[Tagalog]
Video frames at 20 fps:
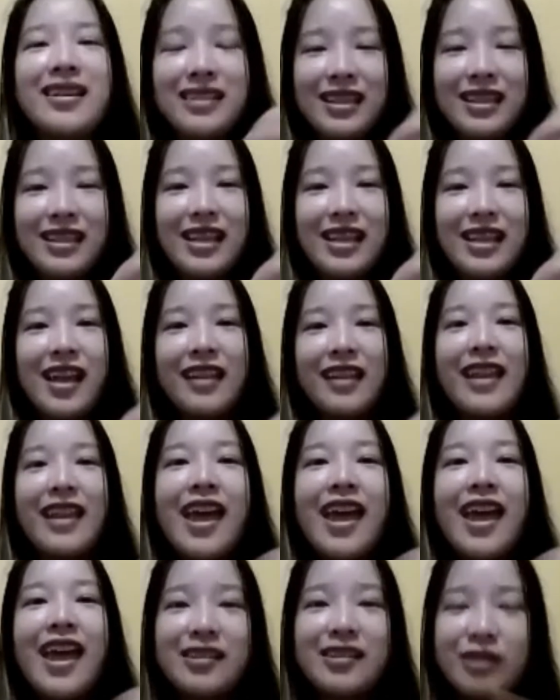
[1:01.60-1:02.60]
din yan.
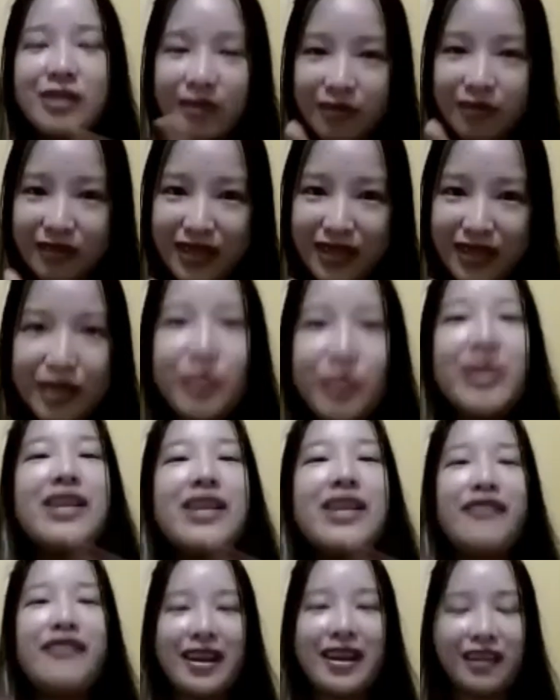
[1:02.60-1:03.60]
And it will
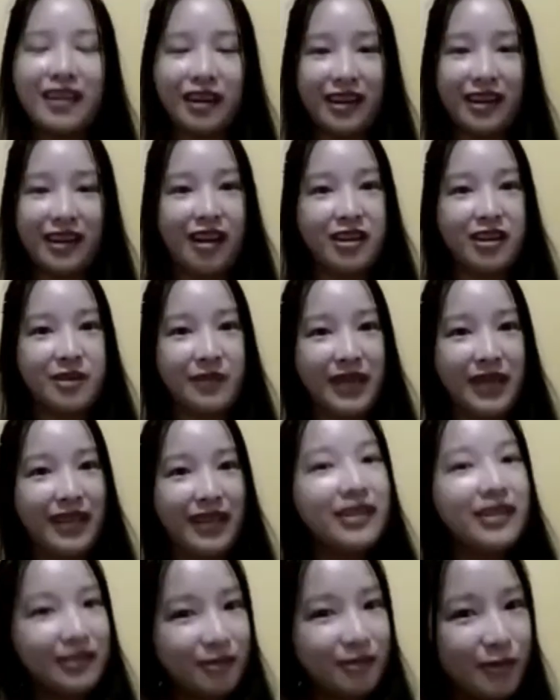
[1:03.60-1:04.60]
affect our economy
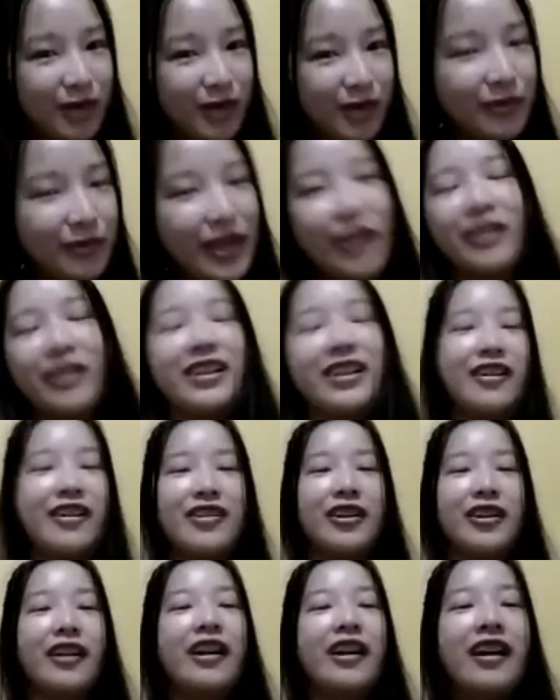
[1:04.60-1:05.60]
one way or the
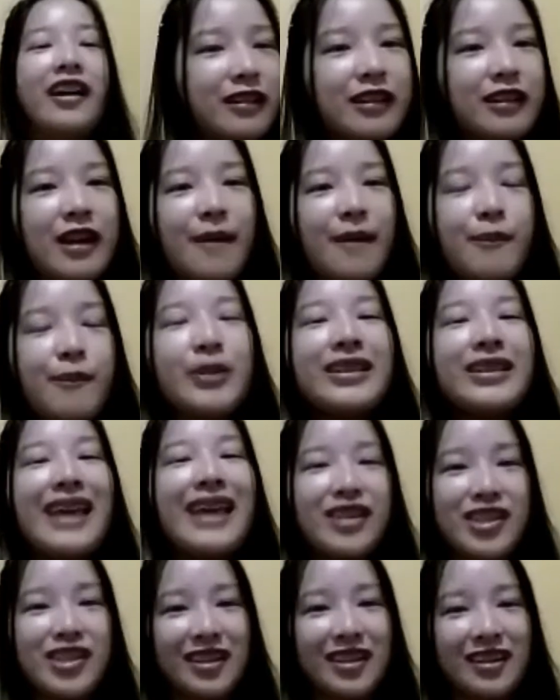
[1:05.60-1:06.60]
other. Yeah,
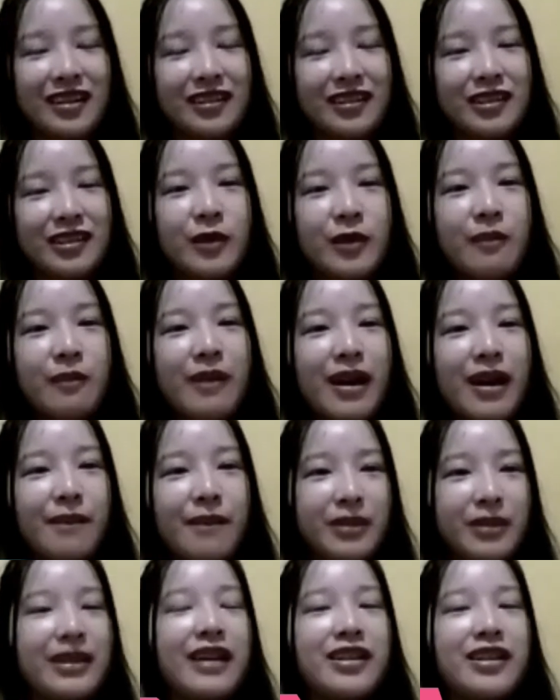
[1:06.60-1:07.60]
potential. Yung mga
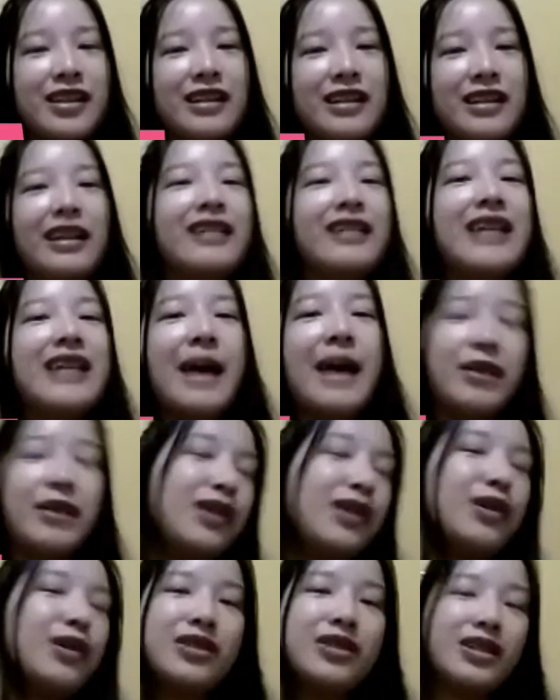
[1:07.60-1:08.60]
potential niya, dapat
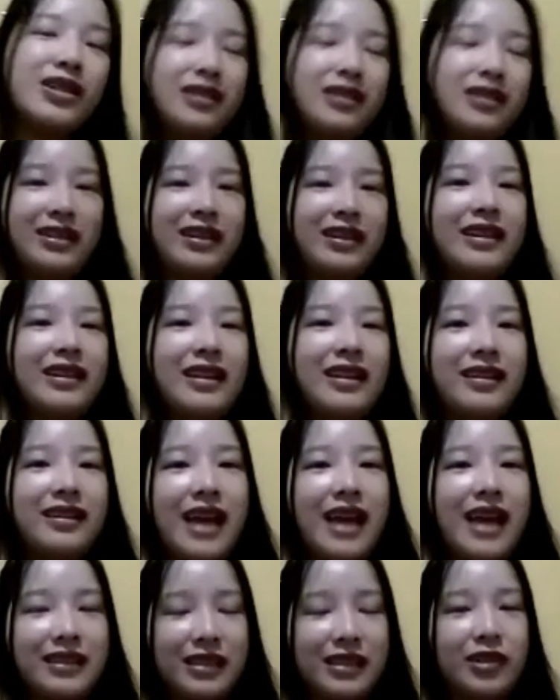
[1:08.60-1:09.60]
i-consider din
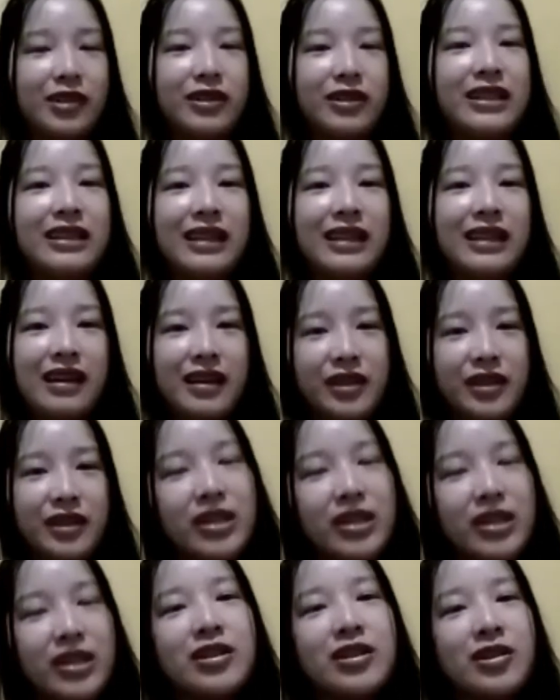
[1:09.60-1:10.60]
natin yun. Hindi lang yung
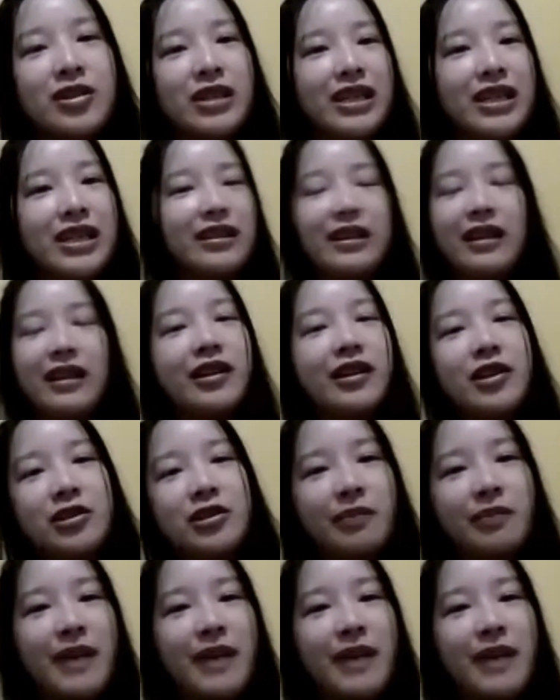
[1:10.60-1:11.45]
history, hindi lang yung